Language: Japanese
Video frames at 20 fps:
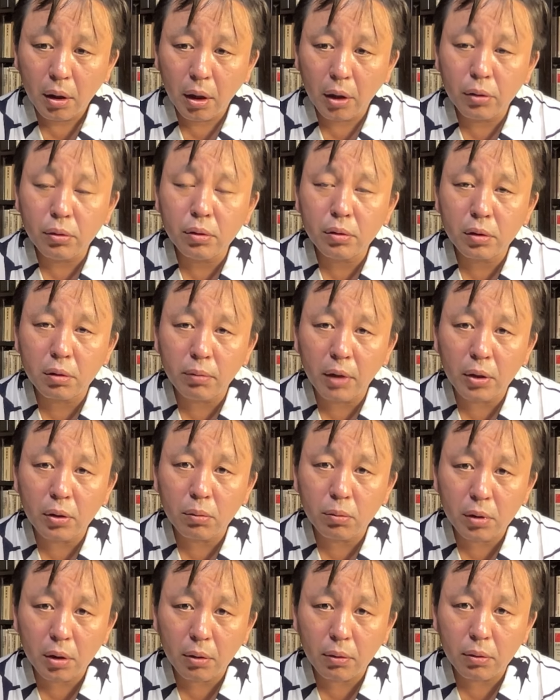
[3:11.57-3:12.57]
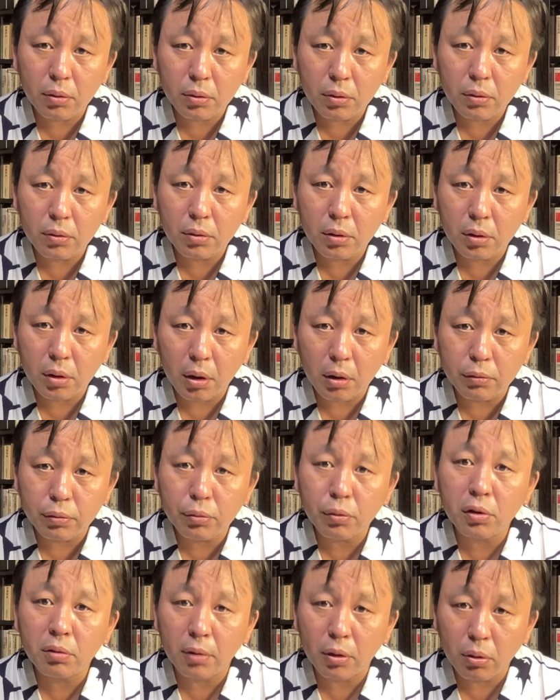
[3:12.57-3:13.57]
唯一まともなこと言ってたのは
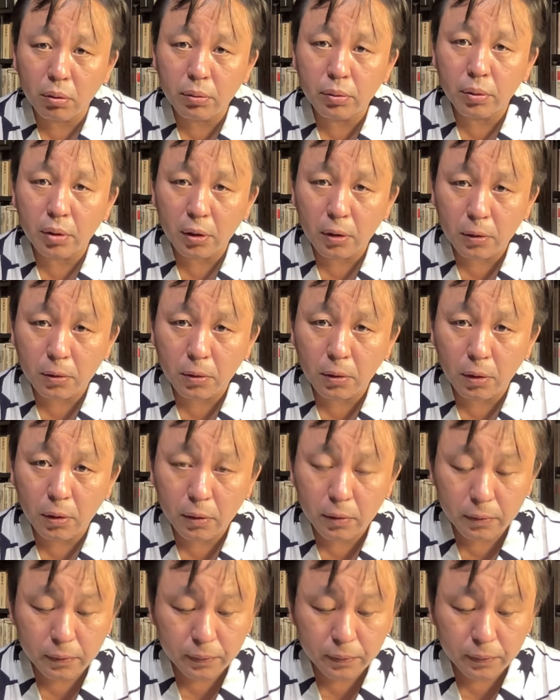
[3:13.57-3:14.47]
福島信之ですよ。